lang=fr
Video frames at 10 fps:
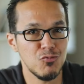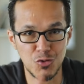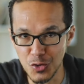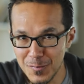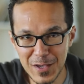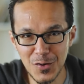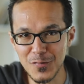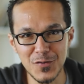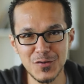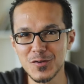de
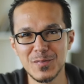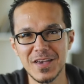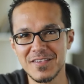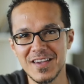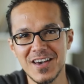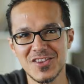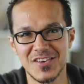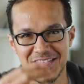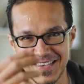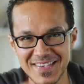meilleures photos de
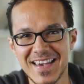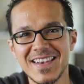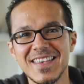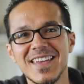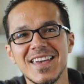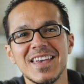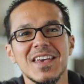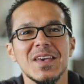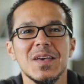paysage, c'est ça l'idée,